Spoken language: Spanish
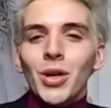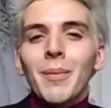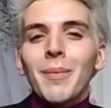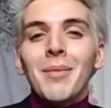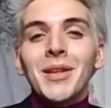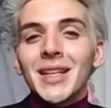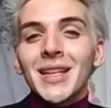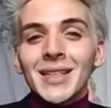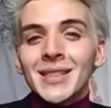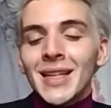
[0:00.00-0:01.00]
para mí tiene
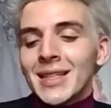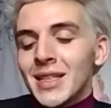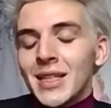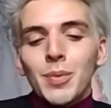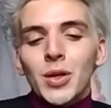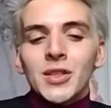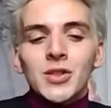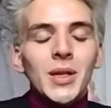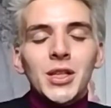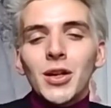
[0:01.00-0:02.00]
que ser así, porque es un
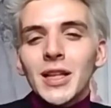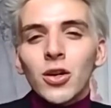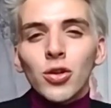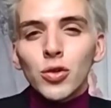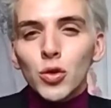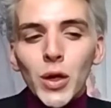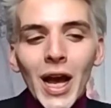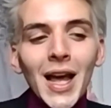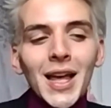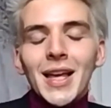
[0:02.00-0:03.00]
vestido de alta
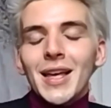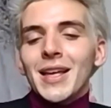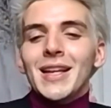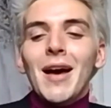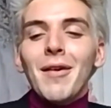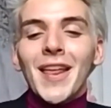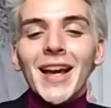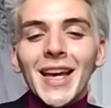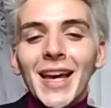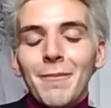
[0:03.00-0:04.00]
costura. Y la verdad es
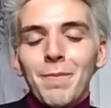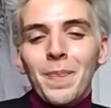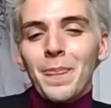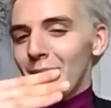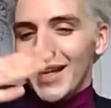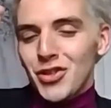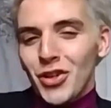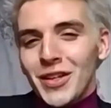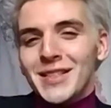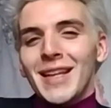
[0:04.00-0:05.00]
que yo
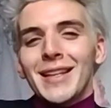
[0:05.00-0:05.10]
hice